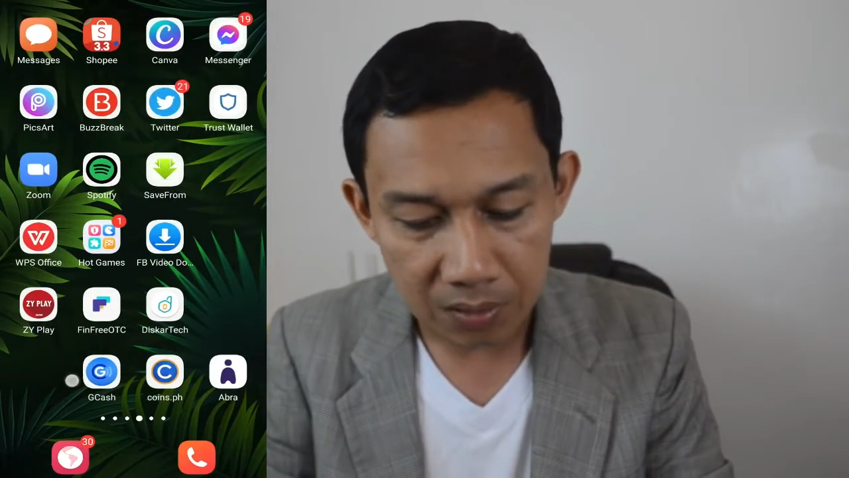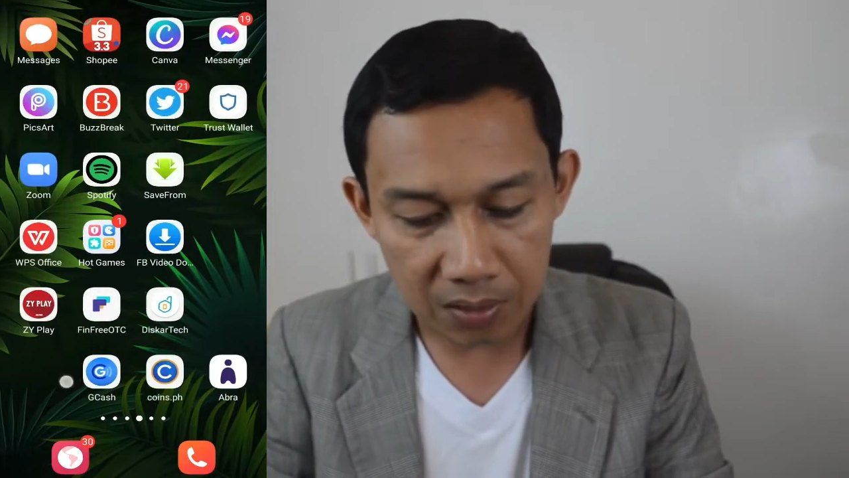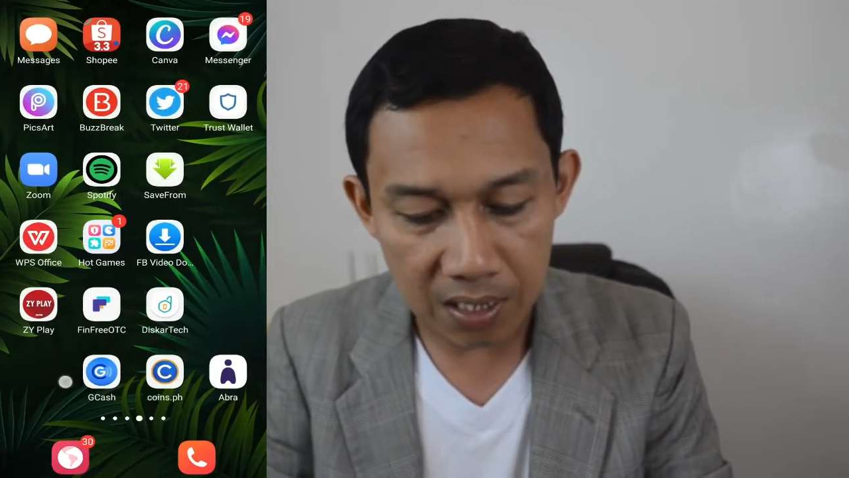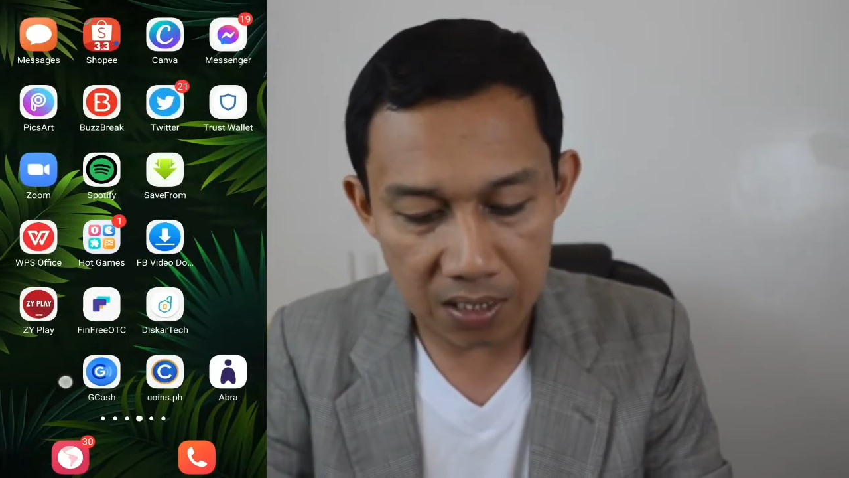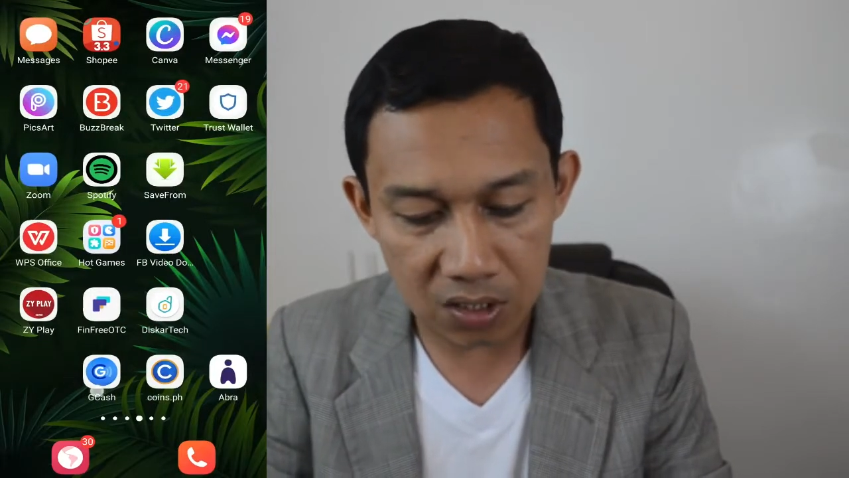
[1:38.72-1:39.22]

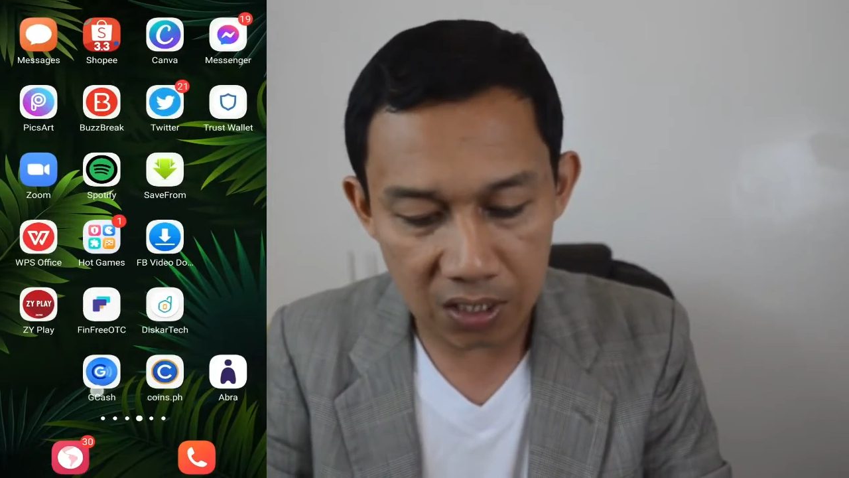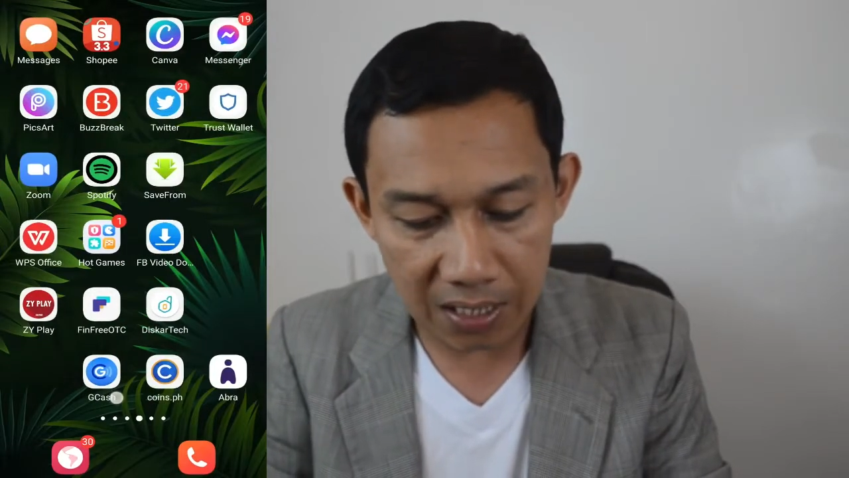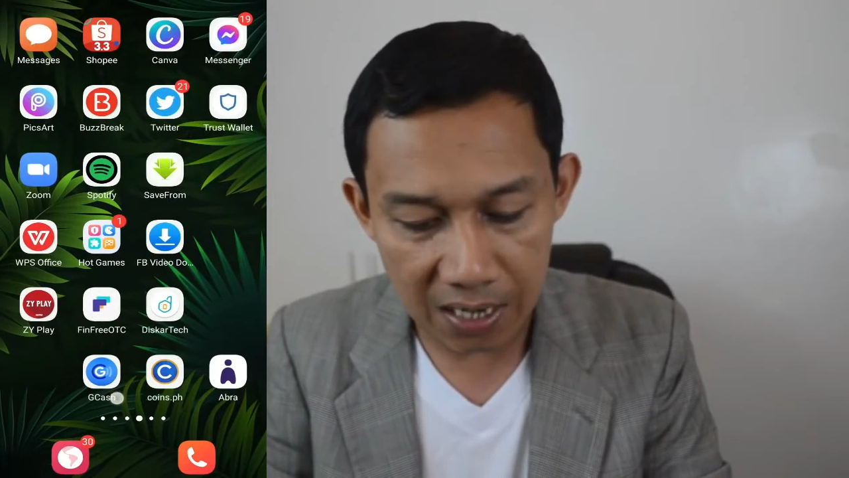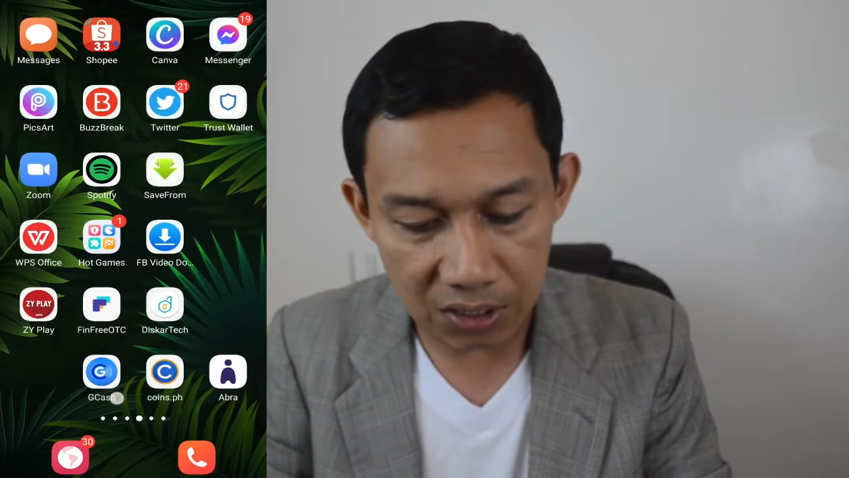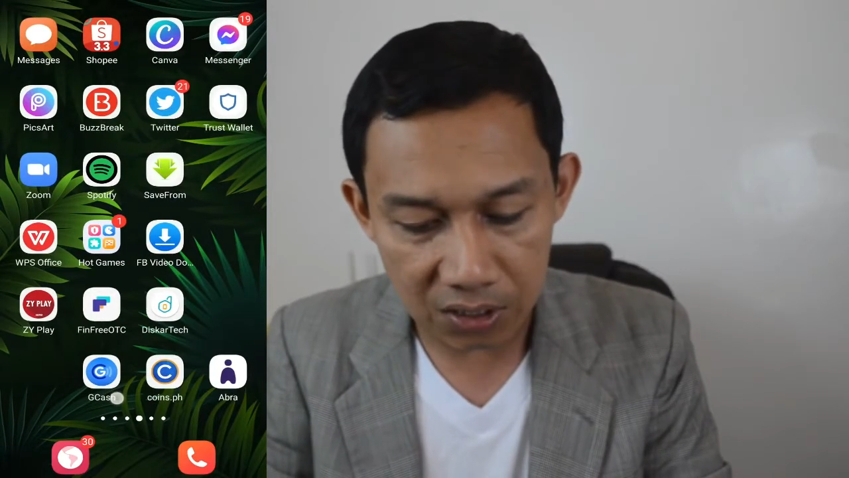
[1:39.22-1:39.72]
Okay,
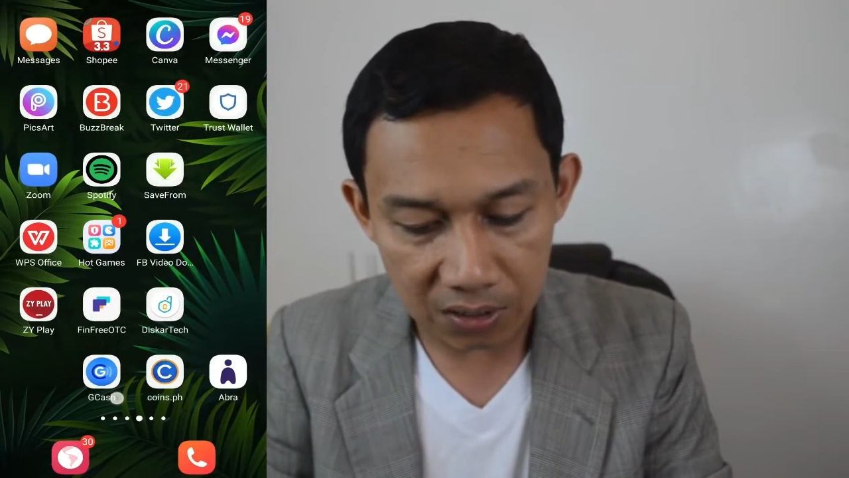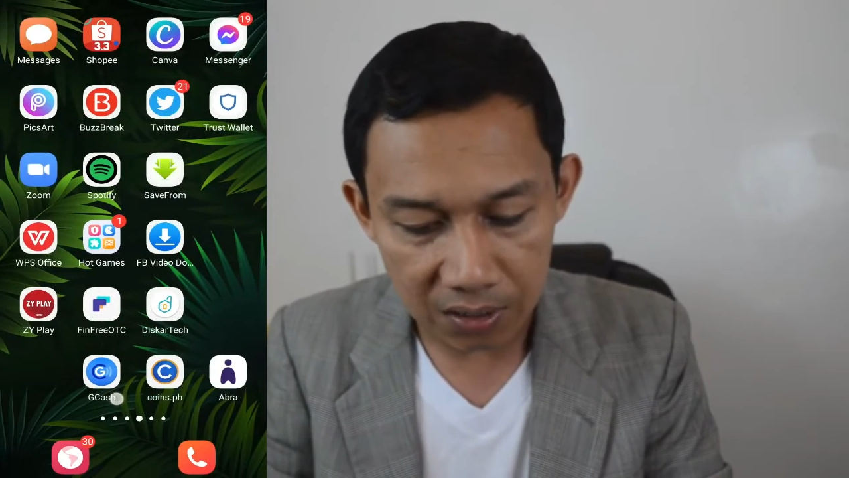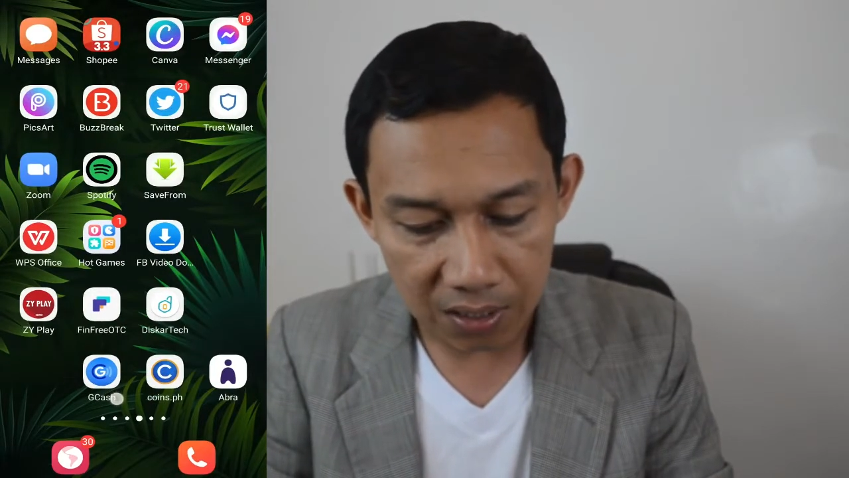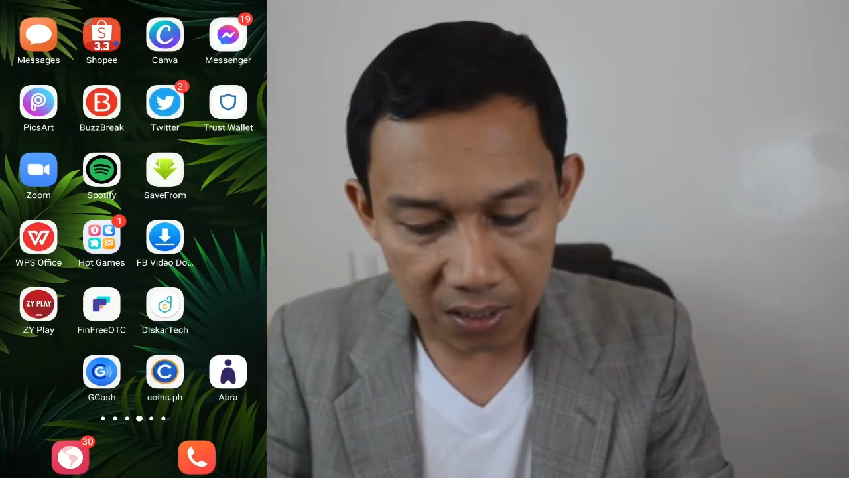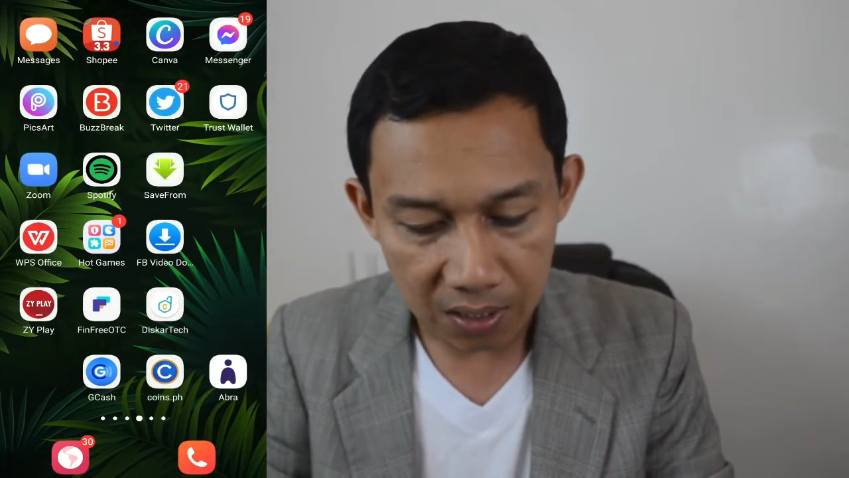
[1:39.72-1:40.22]
Gcash.
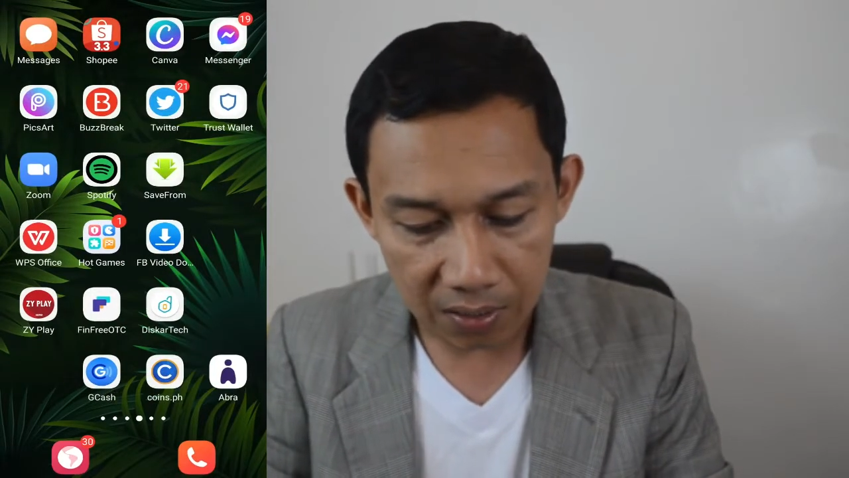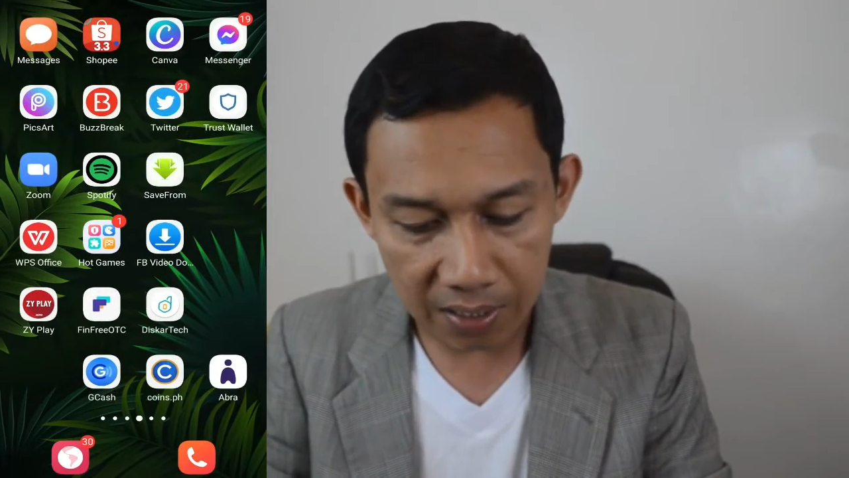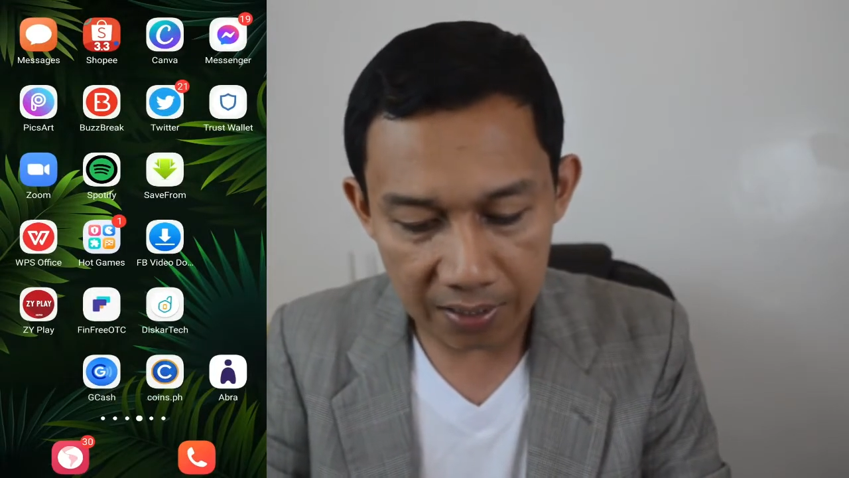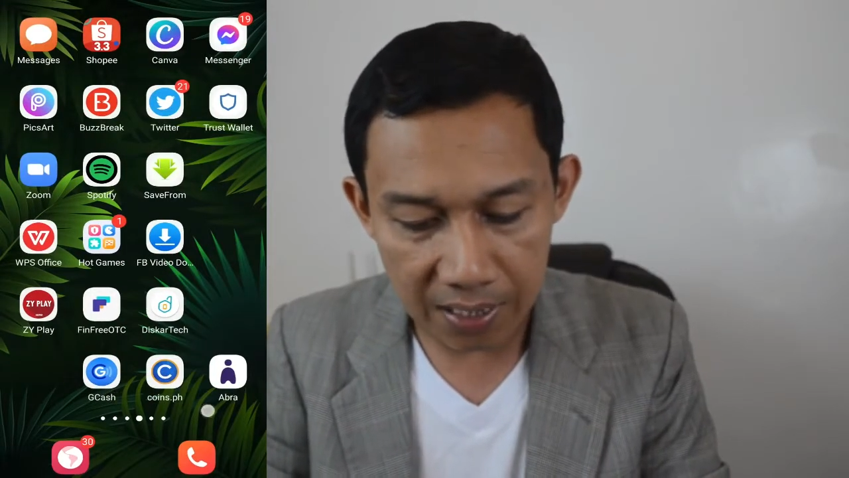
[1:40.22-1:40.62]
Okay,